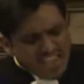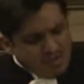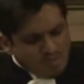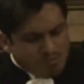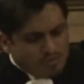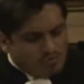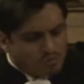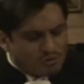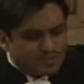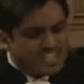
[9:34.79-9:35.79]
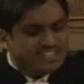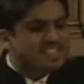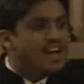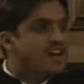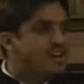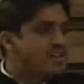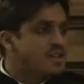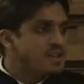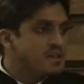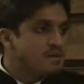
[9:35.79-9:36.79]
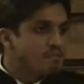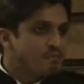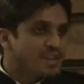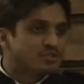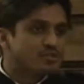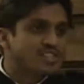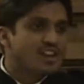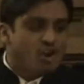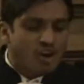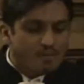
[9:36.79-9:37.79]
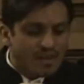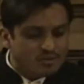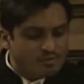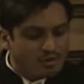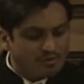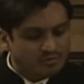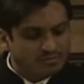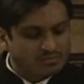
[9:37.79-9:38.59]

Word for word: Tellement plus beau que cette salle, parce que c'est leur appartement.